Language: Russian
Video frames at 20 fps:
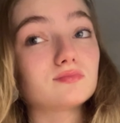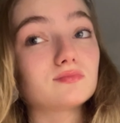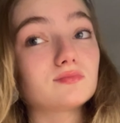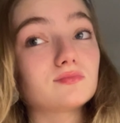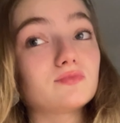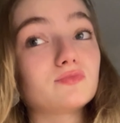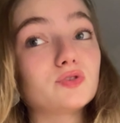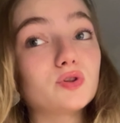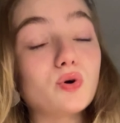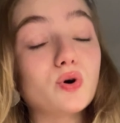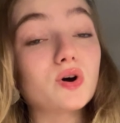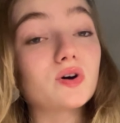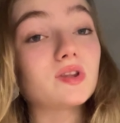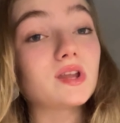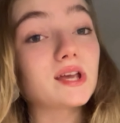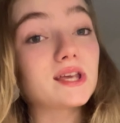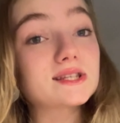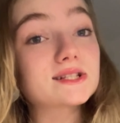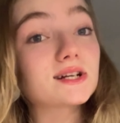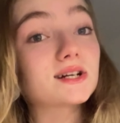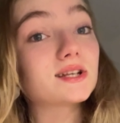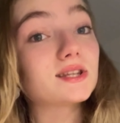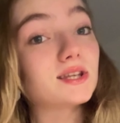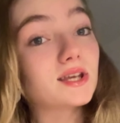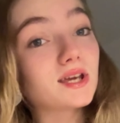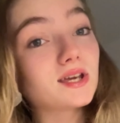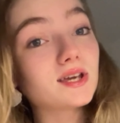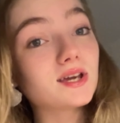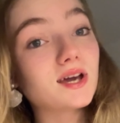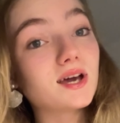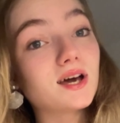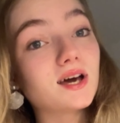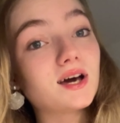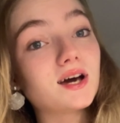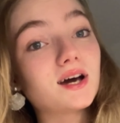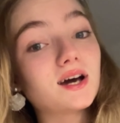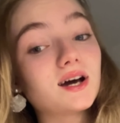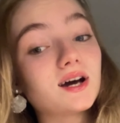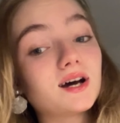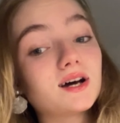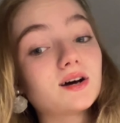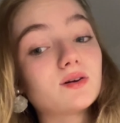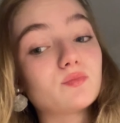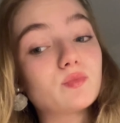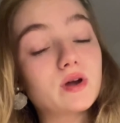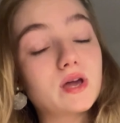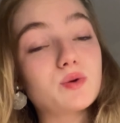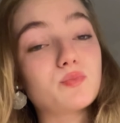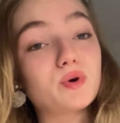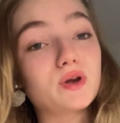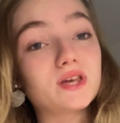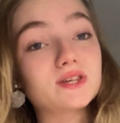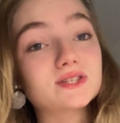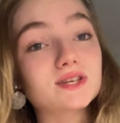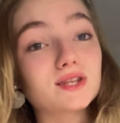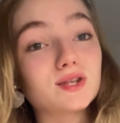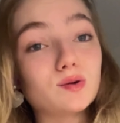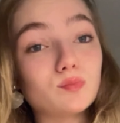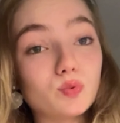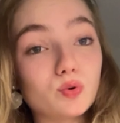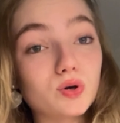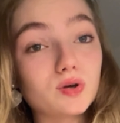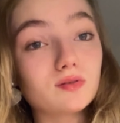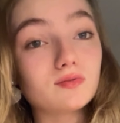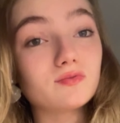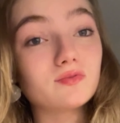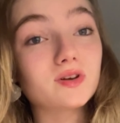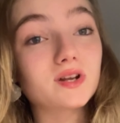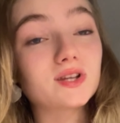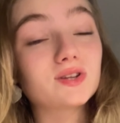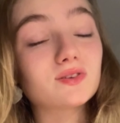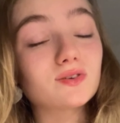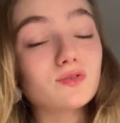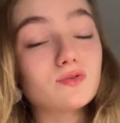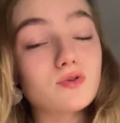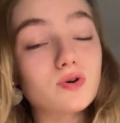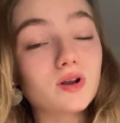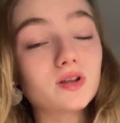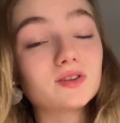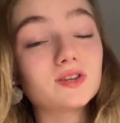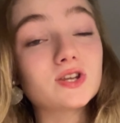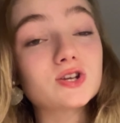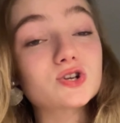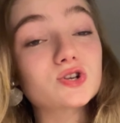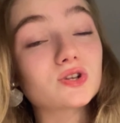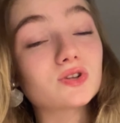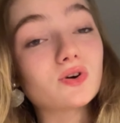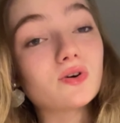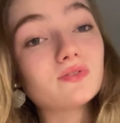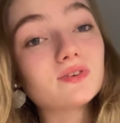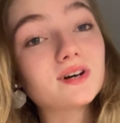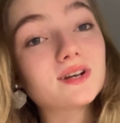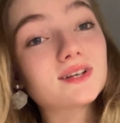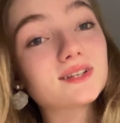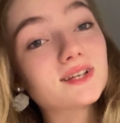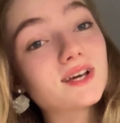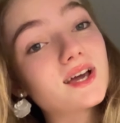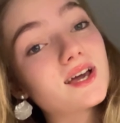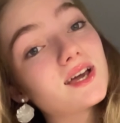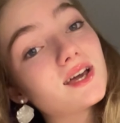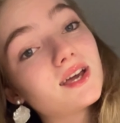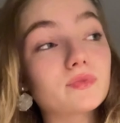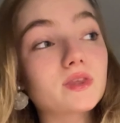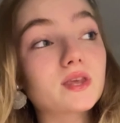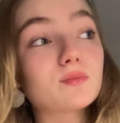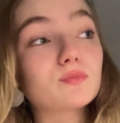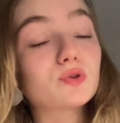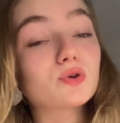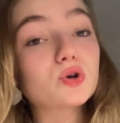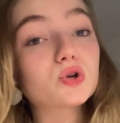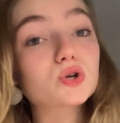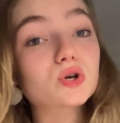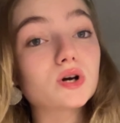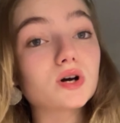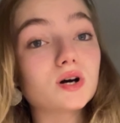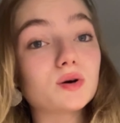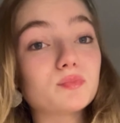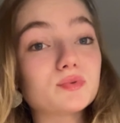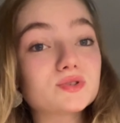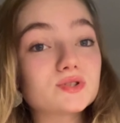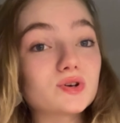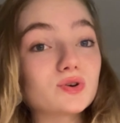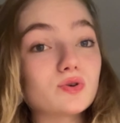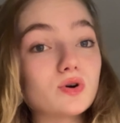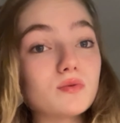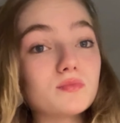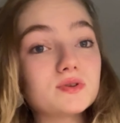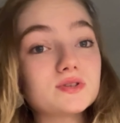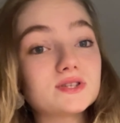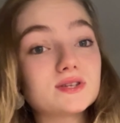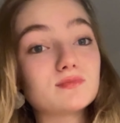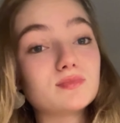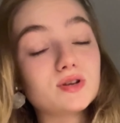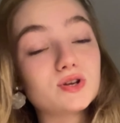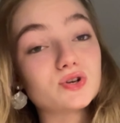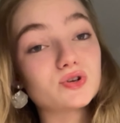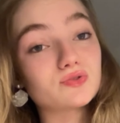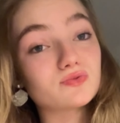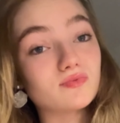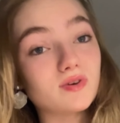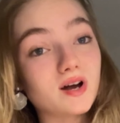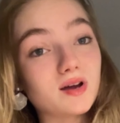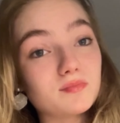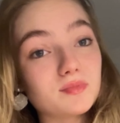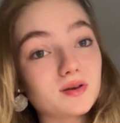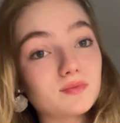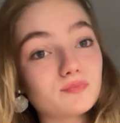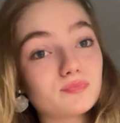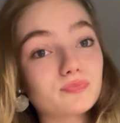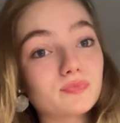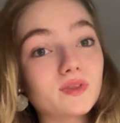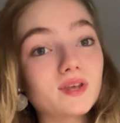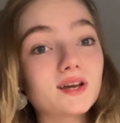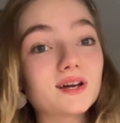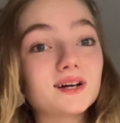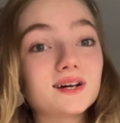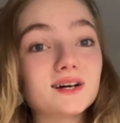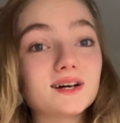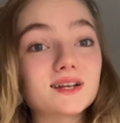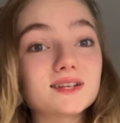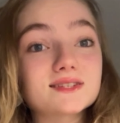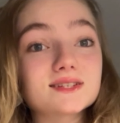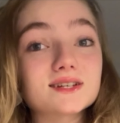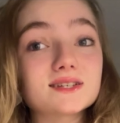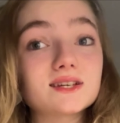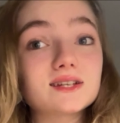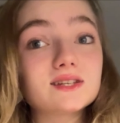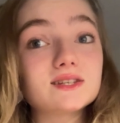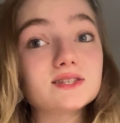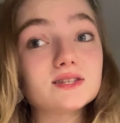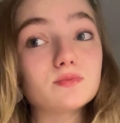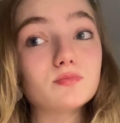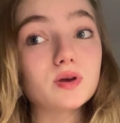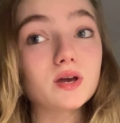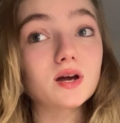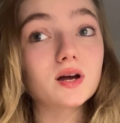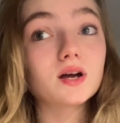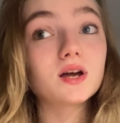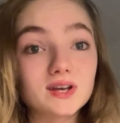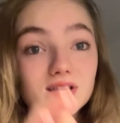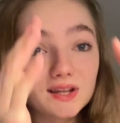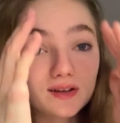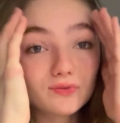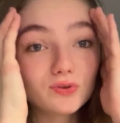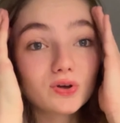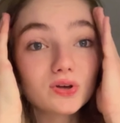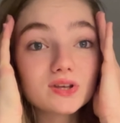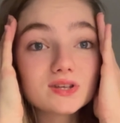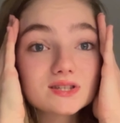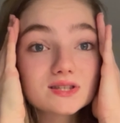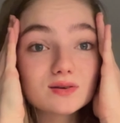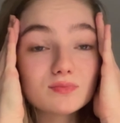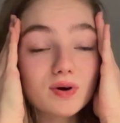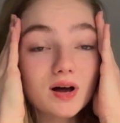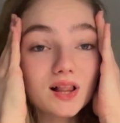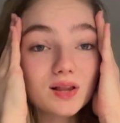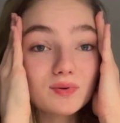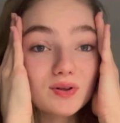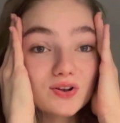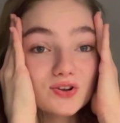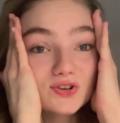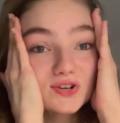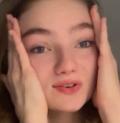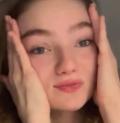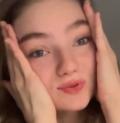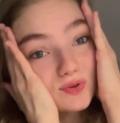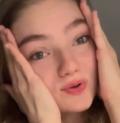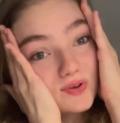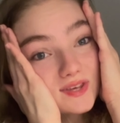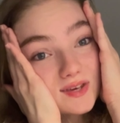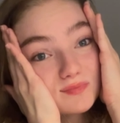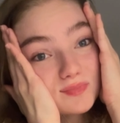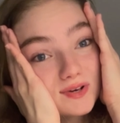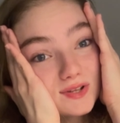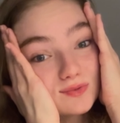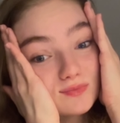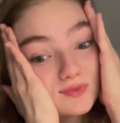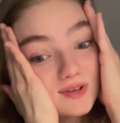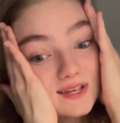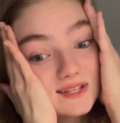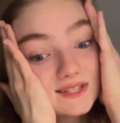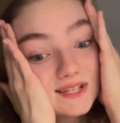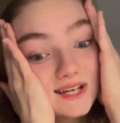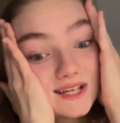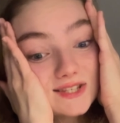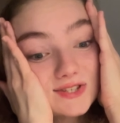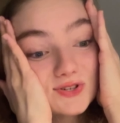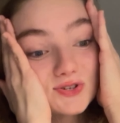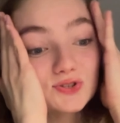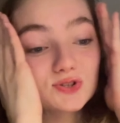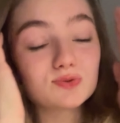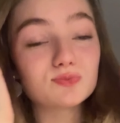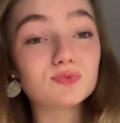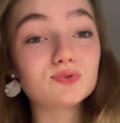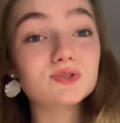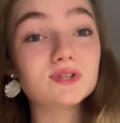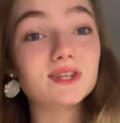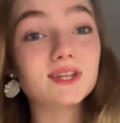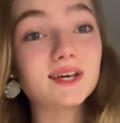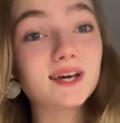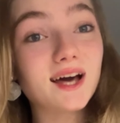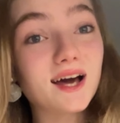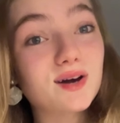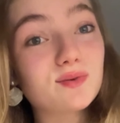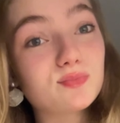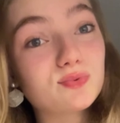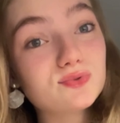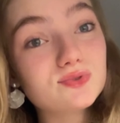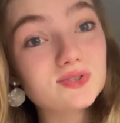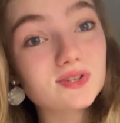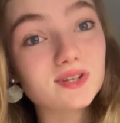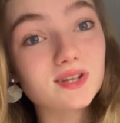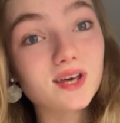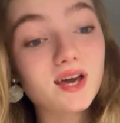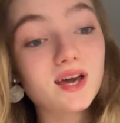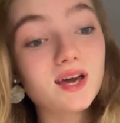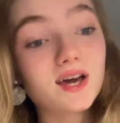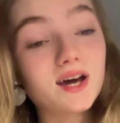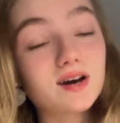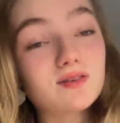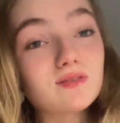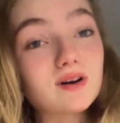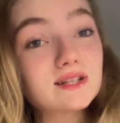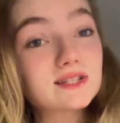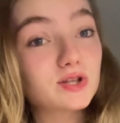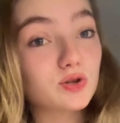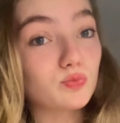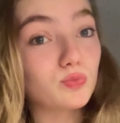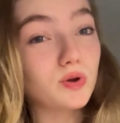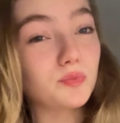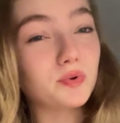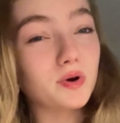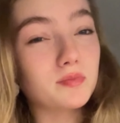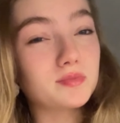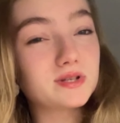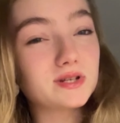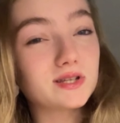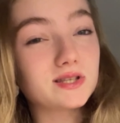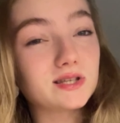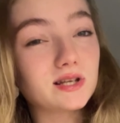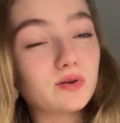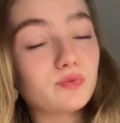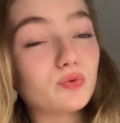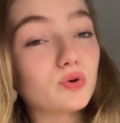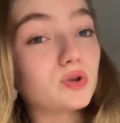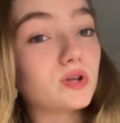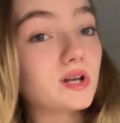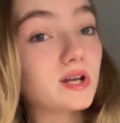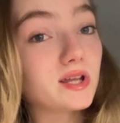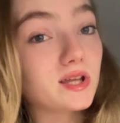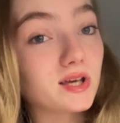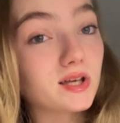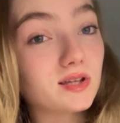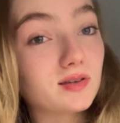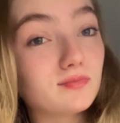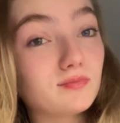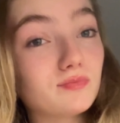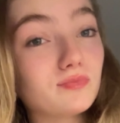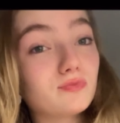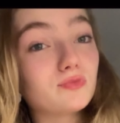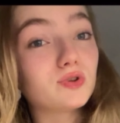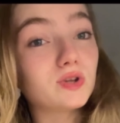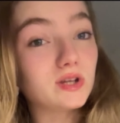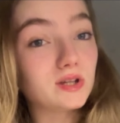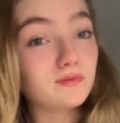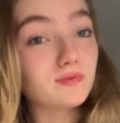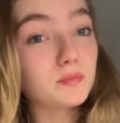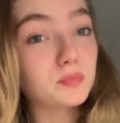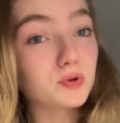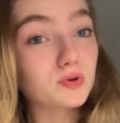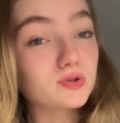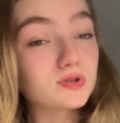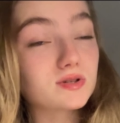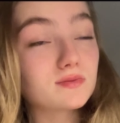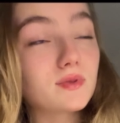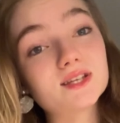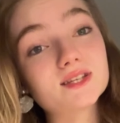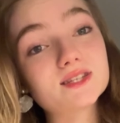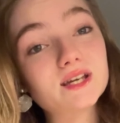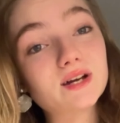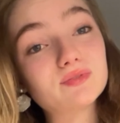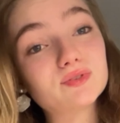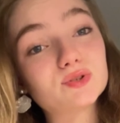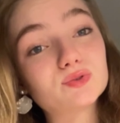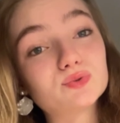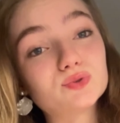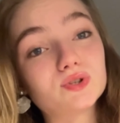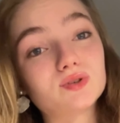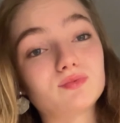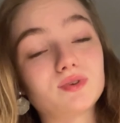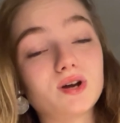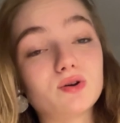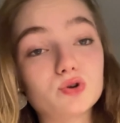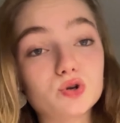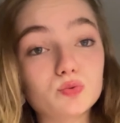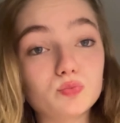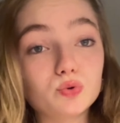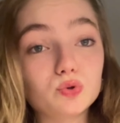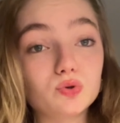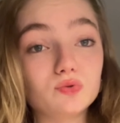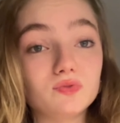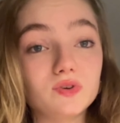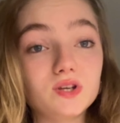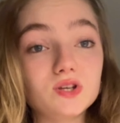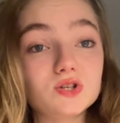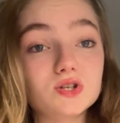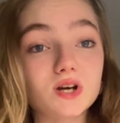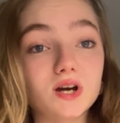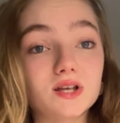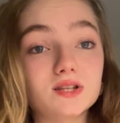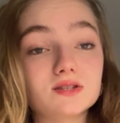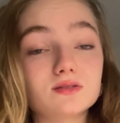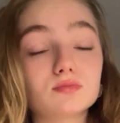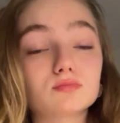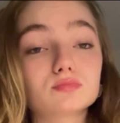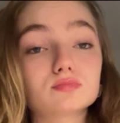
влог на несколько дней моей поездки домой, в родной город, Нижний Новгород немножко познакомиться ближе с вами, а, рассказать о себе. Я давно не снимала большие влоги, поэтому мне интересно, что будет и как будет. Хватит у меня памяти на телефоне или нет? Вот этот вопрос. Завтра утром я уже буду выезжать.